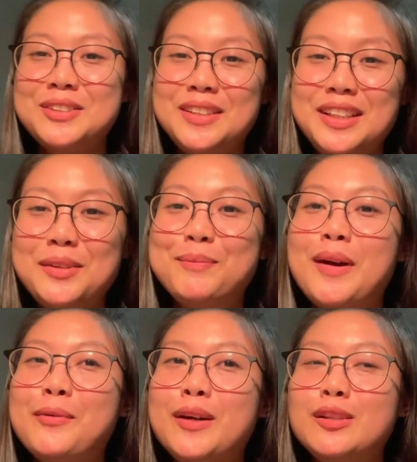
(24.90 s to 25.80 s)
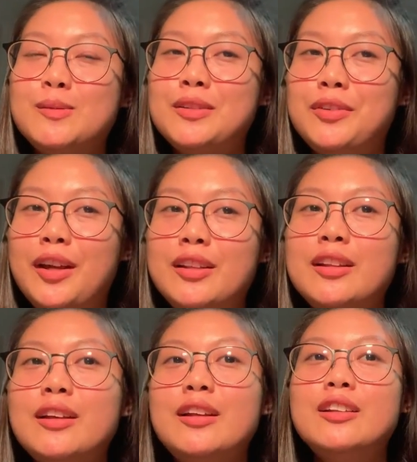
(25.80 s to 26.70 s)
Actually, my, one of my
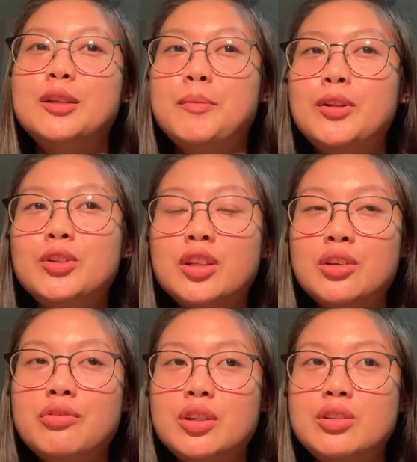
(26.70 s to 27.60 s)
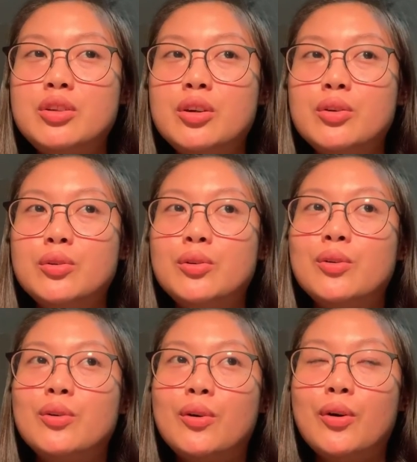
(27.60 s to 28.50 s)
friend, napanood niya yung video
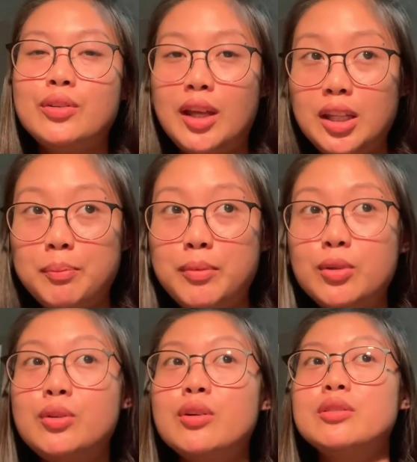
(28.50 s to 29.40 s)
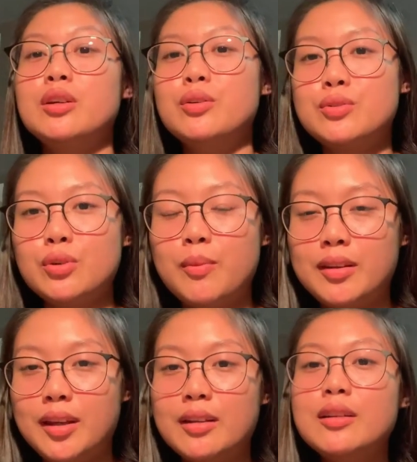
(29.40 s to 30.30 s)
ko, na in-upload ko sa
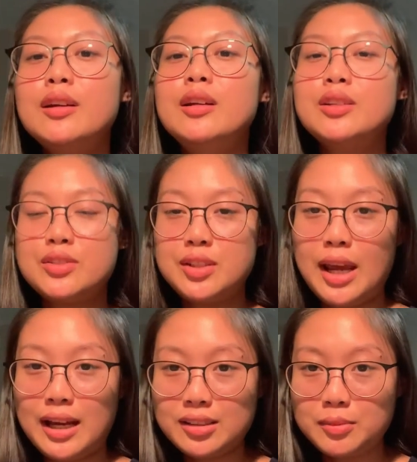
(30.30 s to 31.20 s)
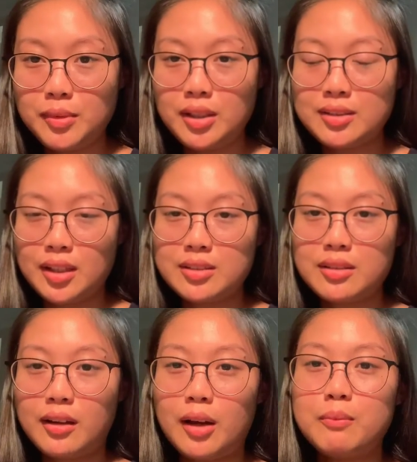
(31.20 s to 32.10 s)
YouTube and then she asked me sa
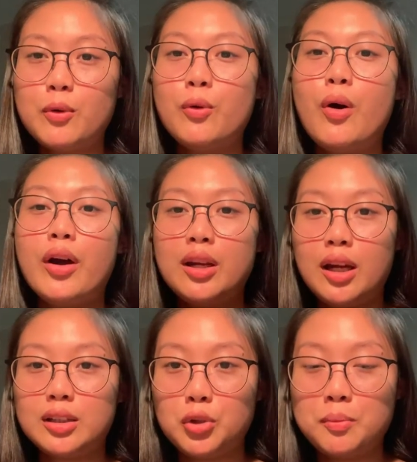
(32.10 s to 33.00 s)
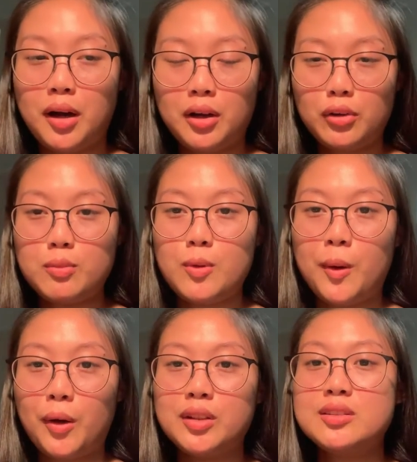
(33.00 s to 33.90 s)
Instagram kung okay lang daw ba
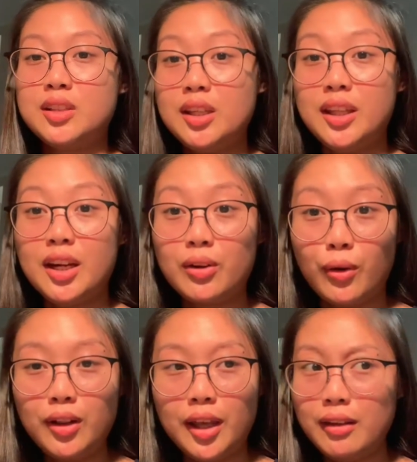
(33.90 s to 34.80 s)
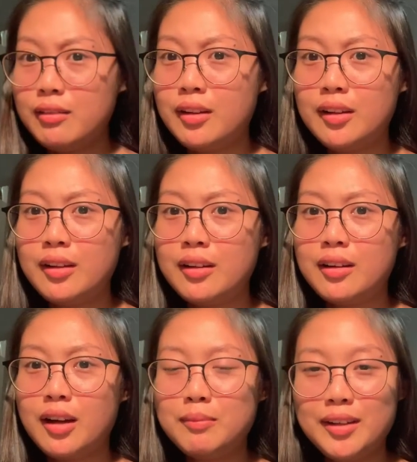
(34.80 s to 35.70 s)
gumawa ako ng skincare haul and
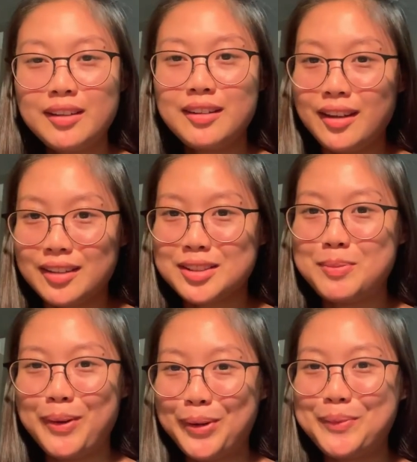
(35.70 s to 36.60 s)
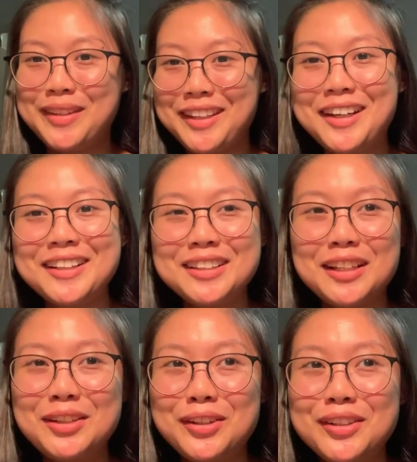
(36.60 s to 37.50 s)
wow. I'm like, yes, pero matagal
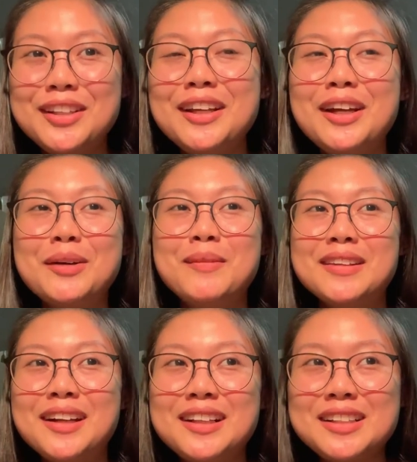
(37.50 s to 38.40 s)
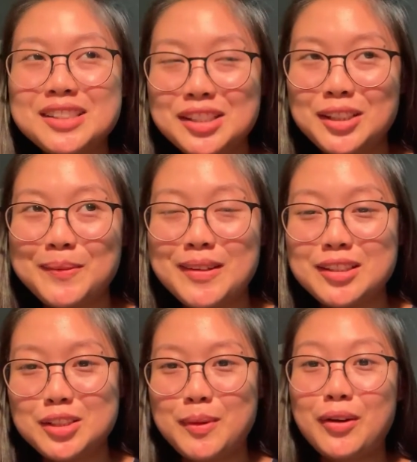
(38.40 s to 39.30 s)
na yon. Matagal na siya
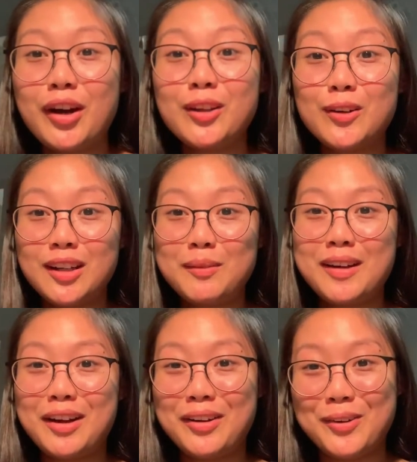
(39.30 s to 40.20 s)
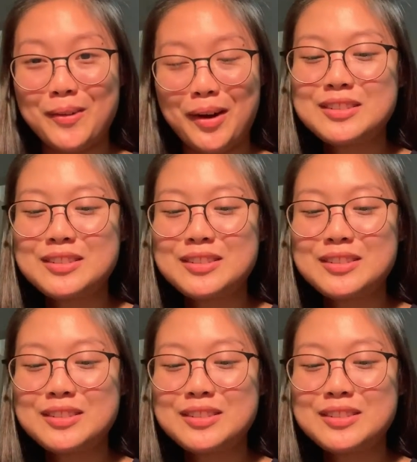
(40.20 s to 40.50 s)
nag-message pero ngayon ko lang magagawa.